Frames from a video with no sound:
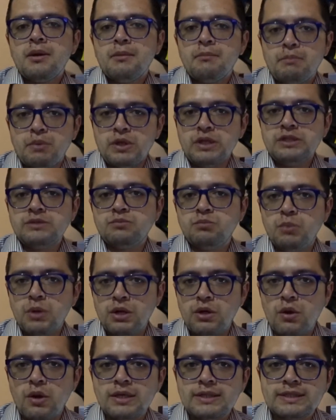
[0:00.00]
Pues
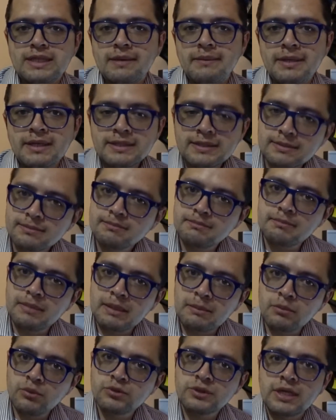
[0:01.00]
bueno, esta vez
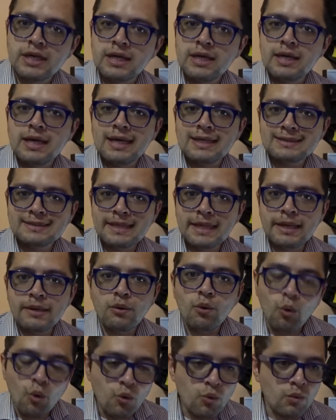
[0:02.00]
vamos a hacer
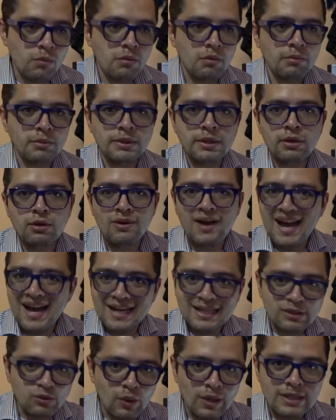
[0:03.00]
un nuevo video
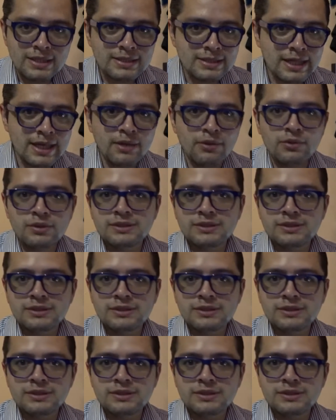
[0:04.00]
actualizado.